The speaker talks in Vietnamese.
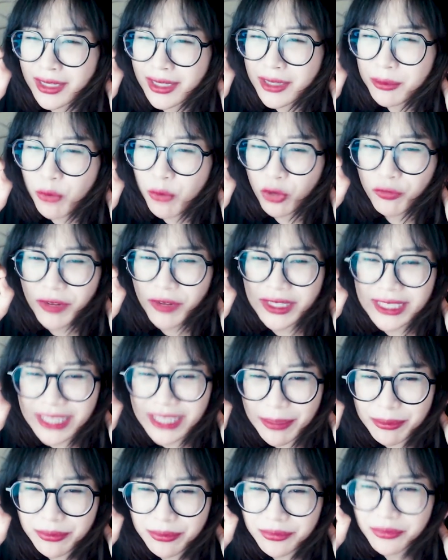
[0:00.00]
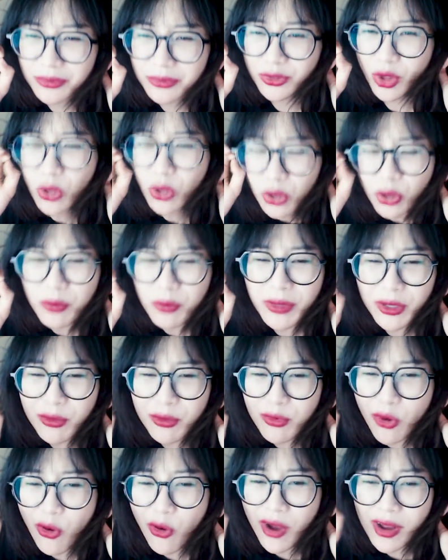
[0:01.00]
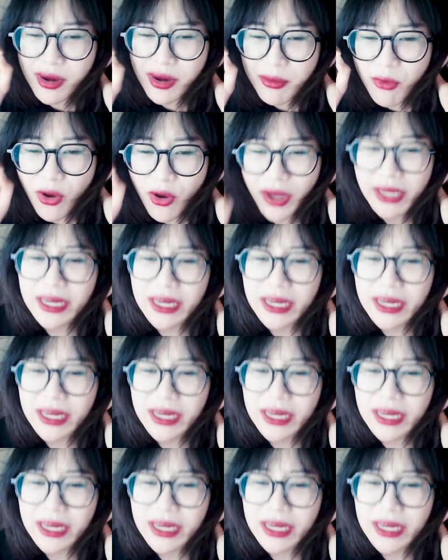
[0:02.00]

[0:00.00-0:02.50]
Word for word: một phần trăm tốt thôi mình cũng cố gắng là moi cái đấy